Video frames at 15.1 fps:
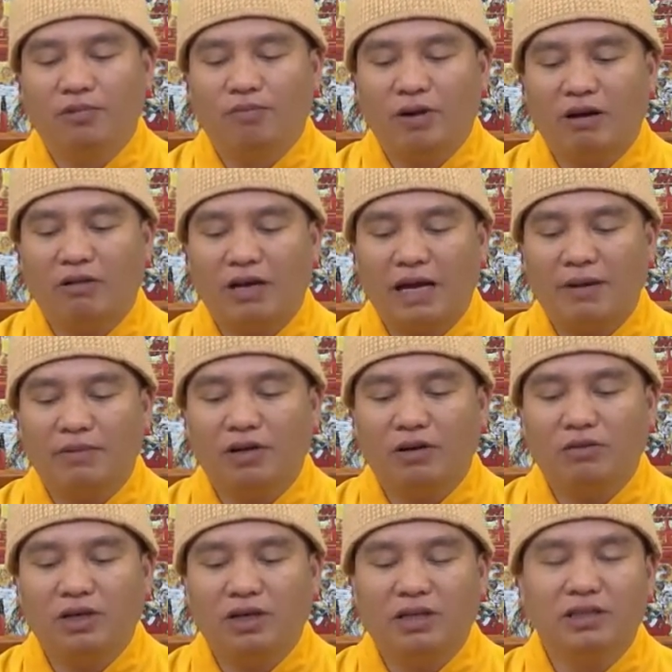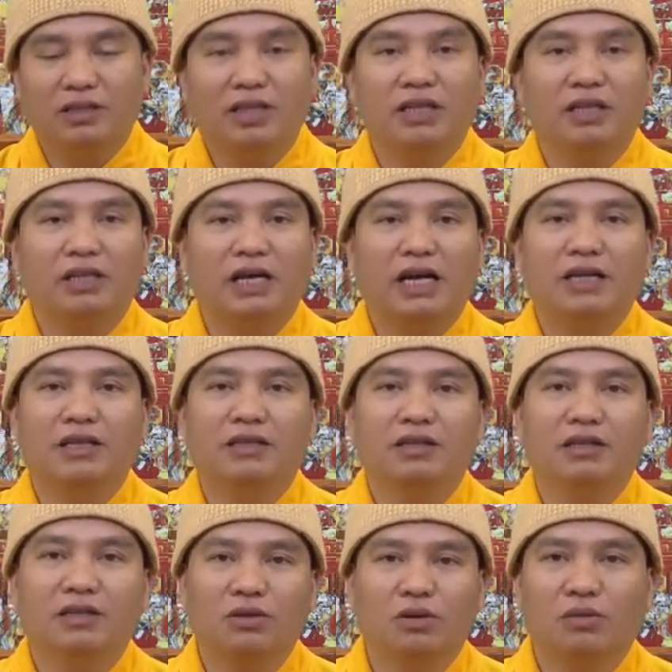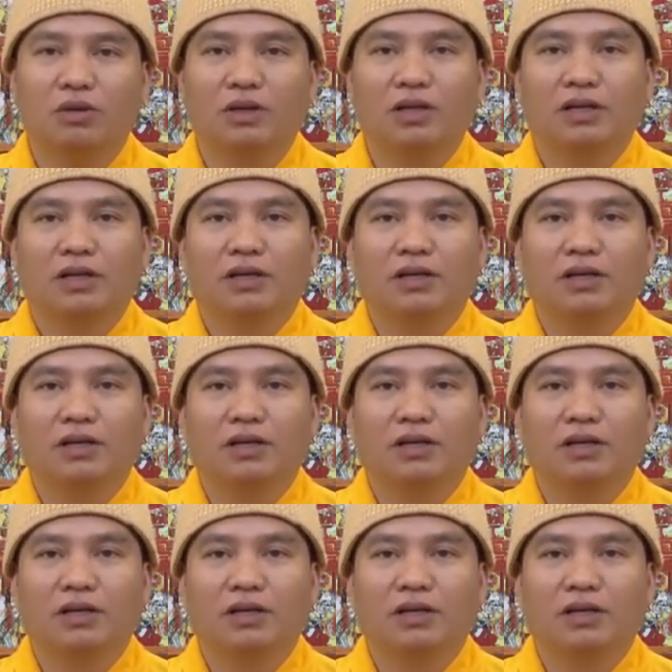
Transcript: báo đáp công ơn sinh thành dưỡng dục